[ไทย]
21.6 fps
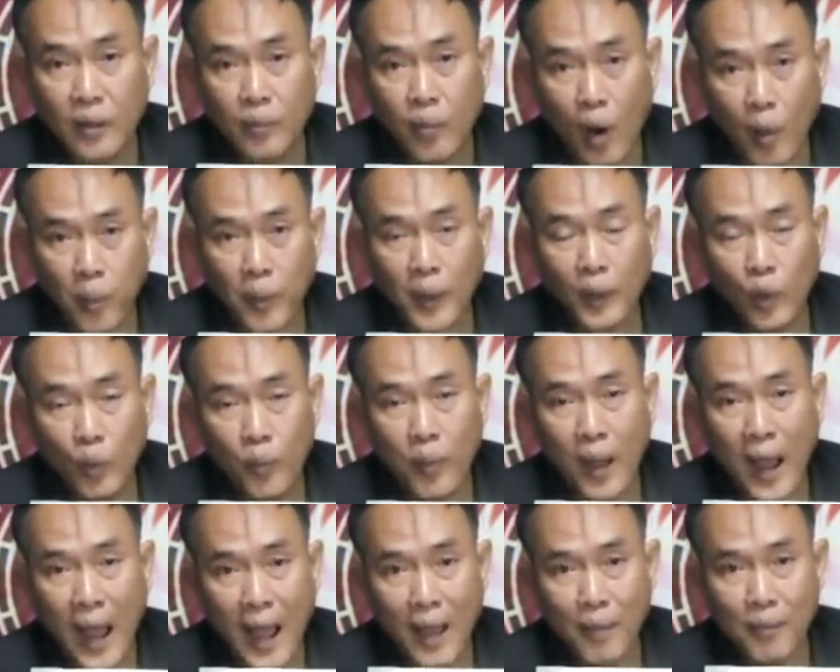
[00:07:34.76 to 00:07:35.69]
พบกระดุม
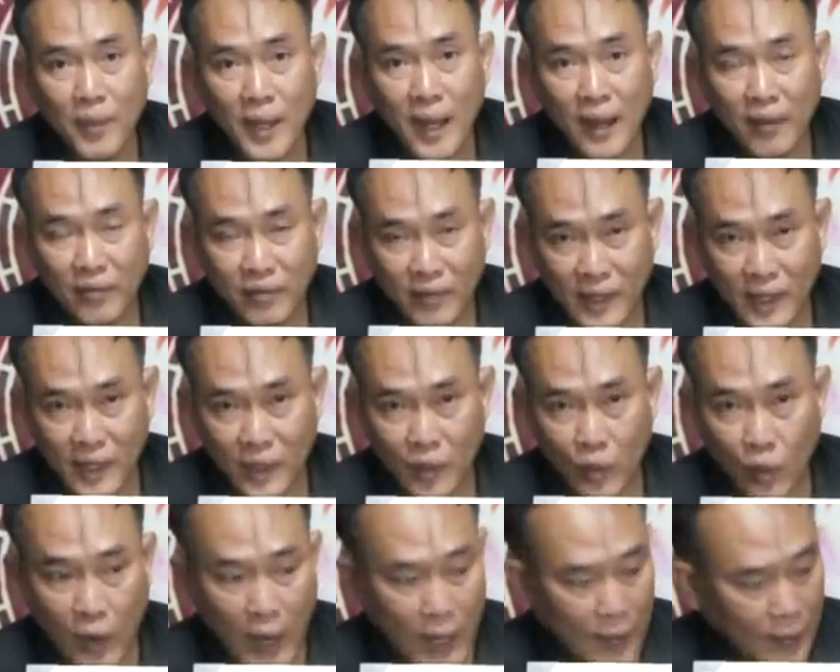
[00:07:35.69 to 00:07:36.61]
พระมีเลขสี่อ
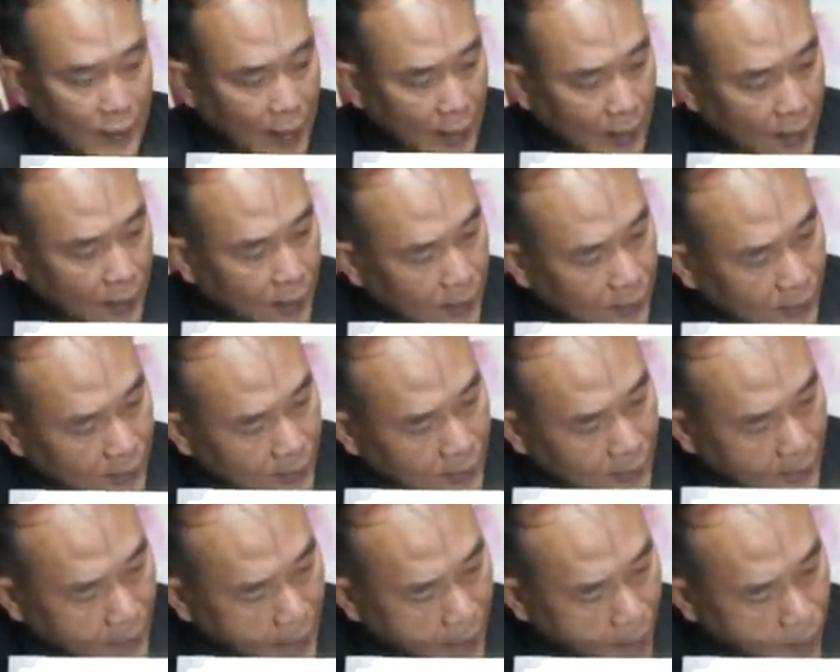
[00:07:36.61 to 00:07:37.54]
ยู่ข้างใน
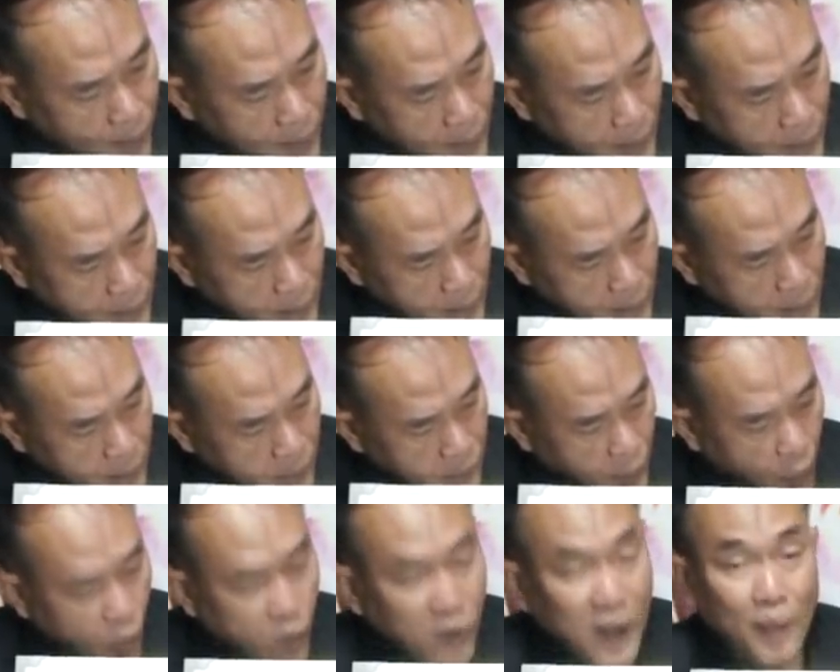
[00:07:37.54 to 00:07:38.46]
นะครับ
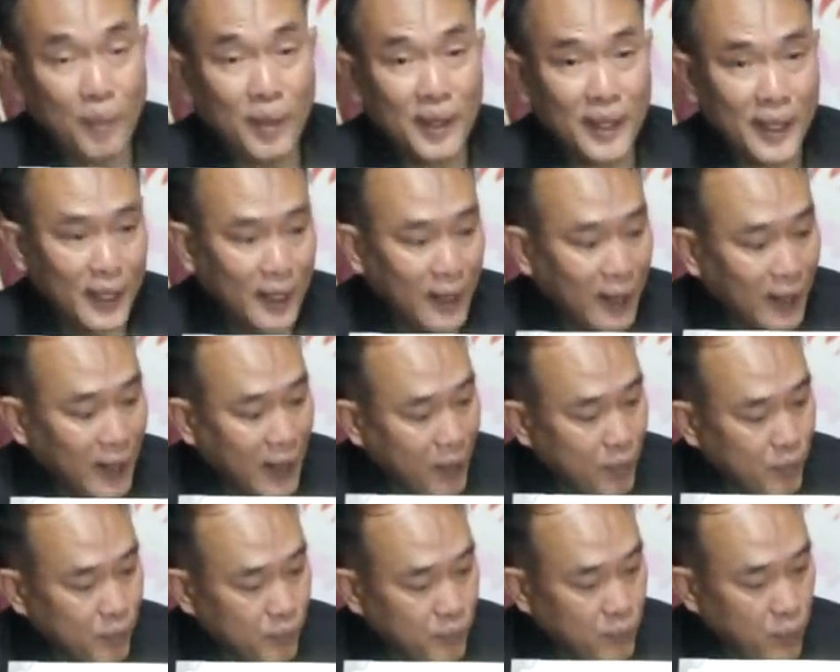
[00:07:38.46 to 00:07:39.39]
ตรงกับเมื่อกี้นะครั
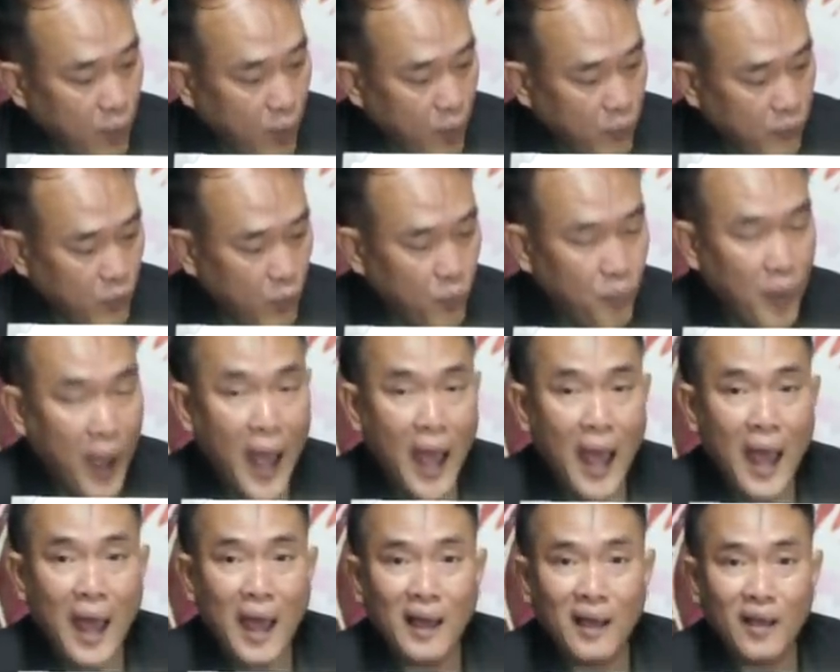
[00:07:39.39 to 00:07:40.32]
บพบสุภะ
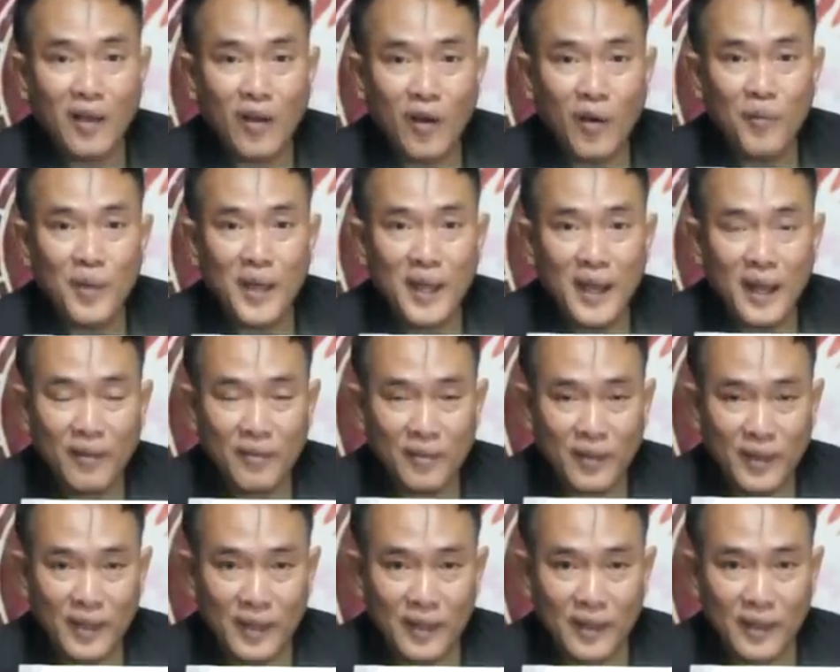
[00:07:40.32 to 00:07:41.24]
ก็มีเลข
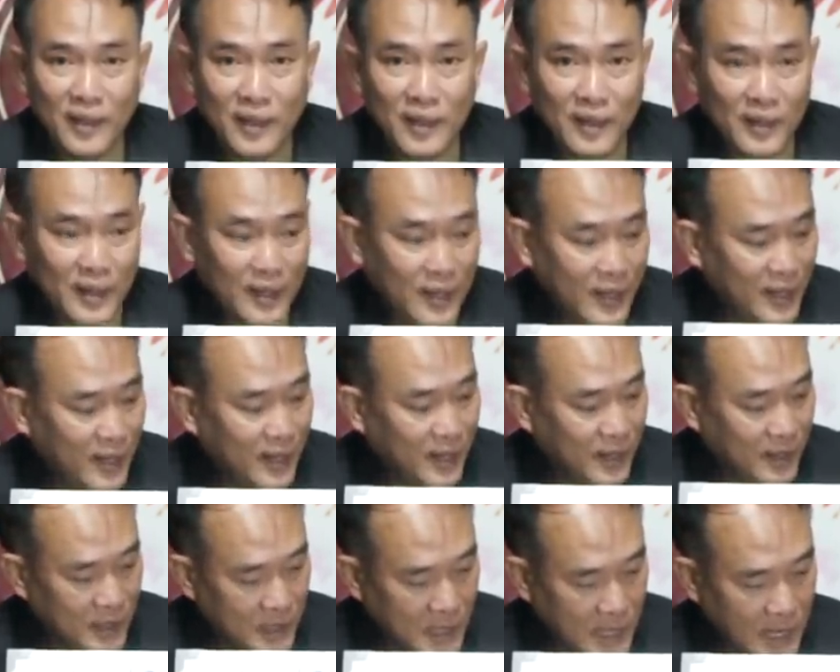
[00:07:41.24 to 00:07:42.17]
สี่ที่
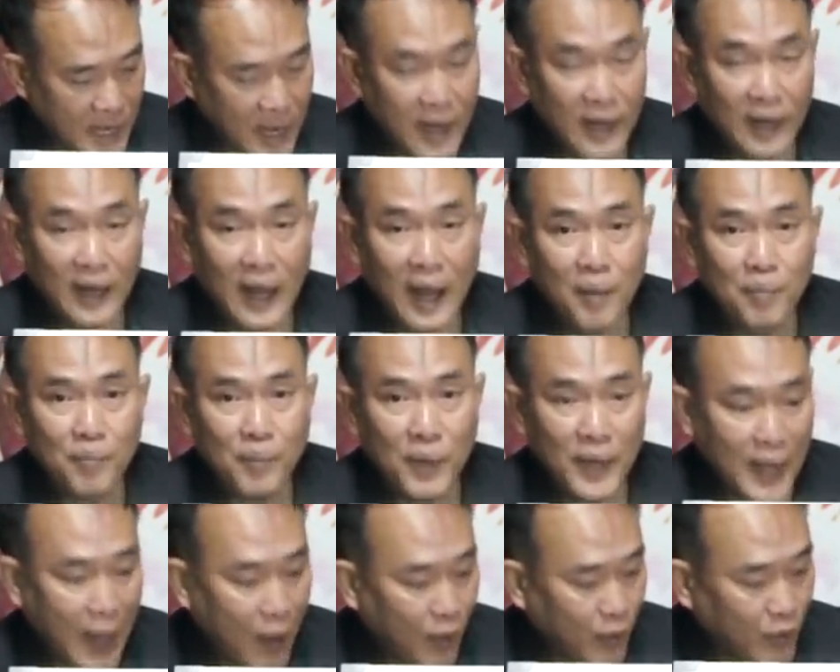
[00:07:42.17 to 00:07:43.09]
นะครับเป็
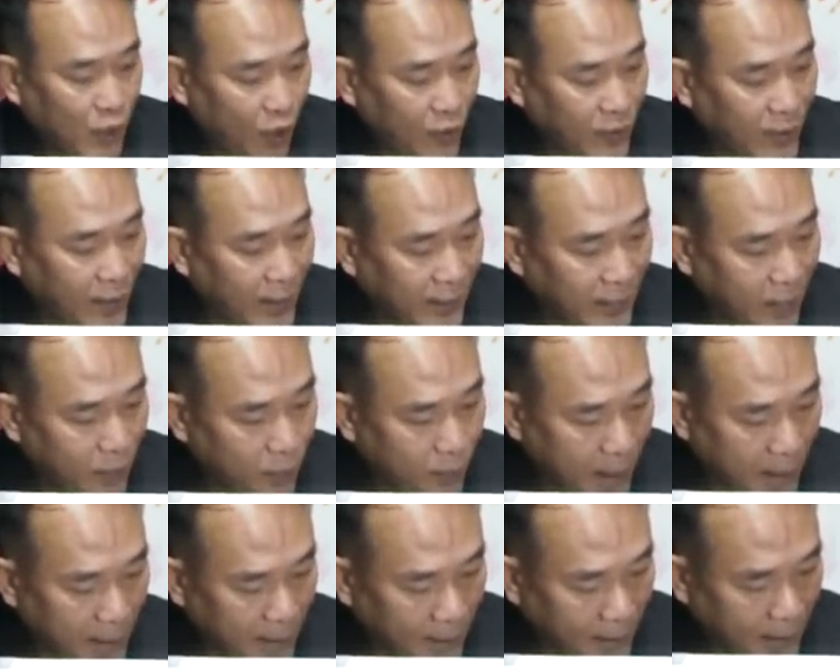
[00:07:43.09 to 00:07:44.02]
นดาวจรย้ายเข้า
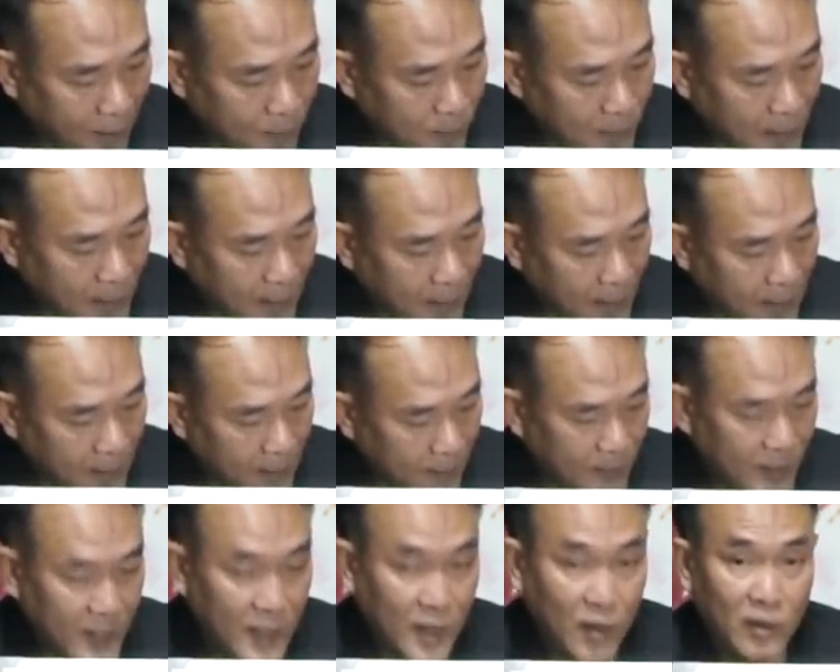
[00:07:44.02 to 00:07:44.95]
มานะครับฉะนั้นเลข
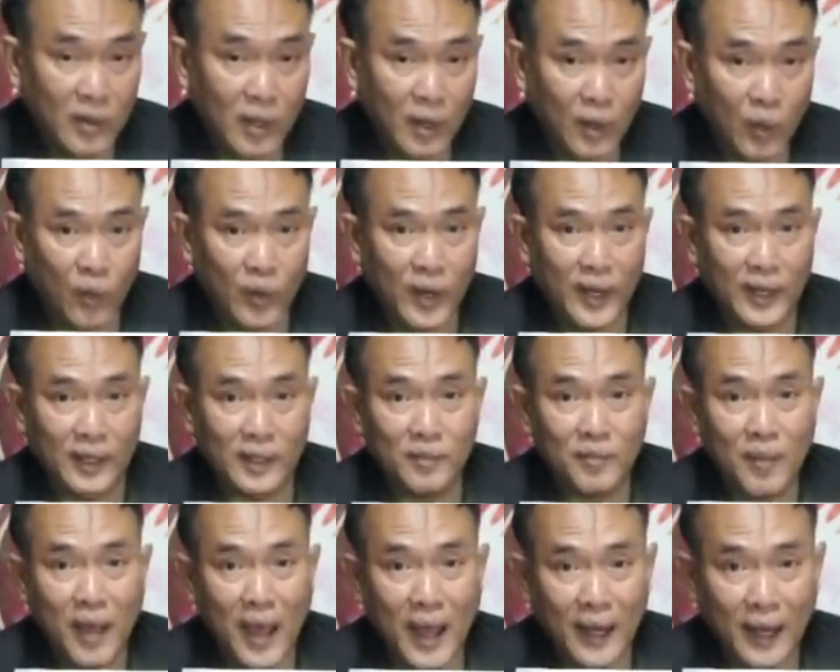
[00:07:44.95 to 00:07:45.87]
4 ก็จะโดดเด่น
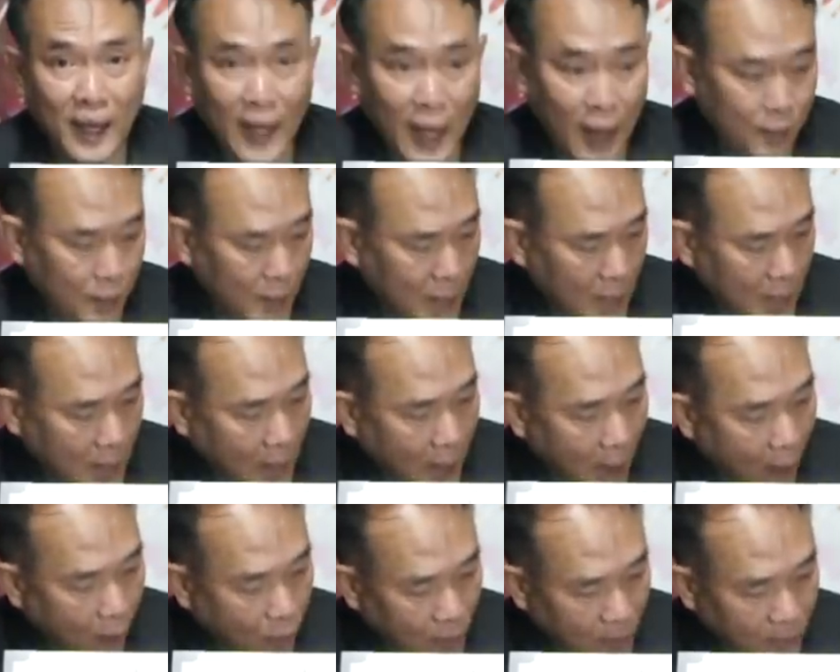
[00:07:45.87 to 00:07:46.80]
ขึ้นมานะครับ
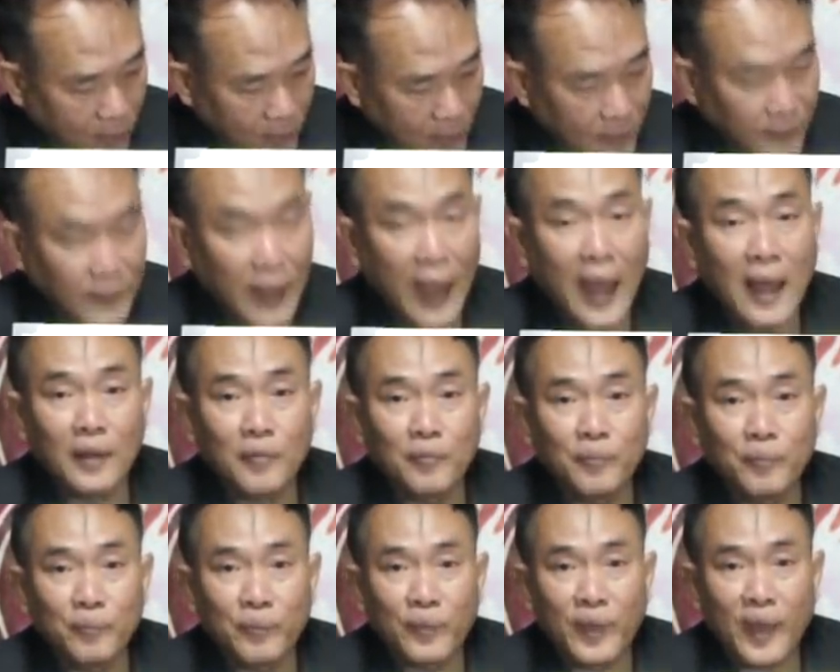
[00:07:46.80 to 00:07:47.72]
เอาเลข 4 ตั้ง
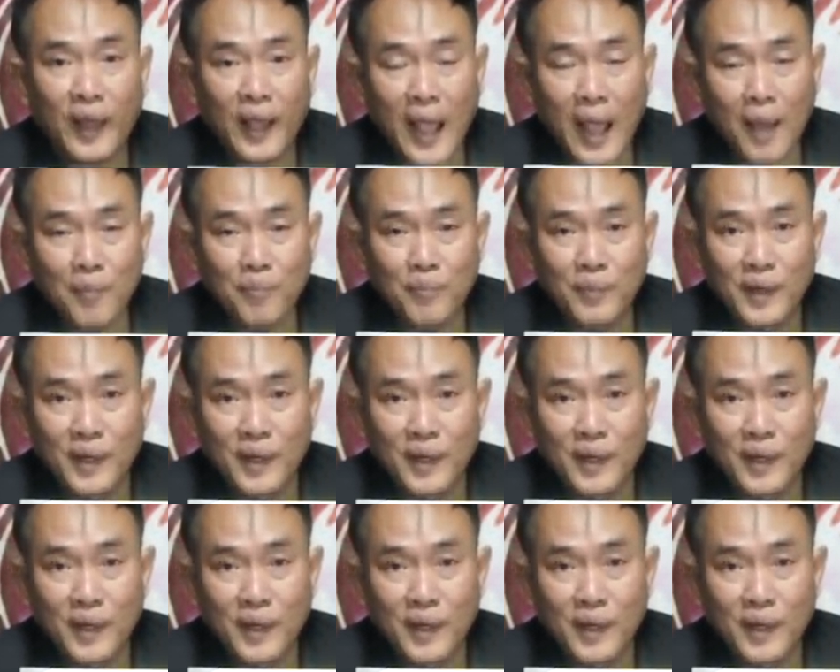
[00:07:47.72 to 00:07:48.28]
นะครับ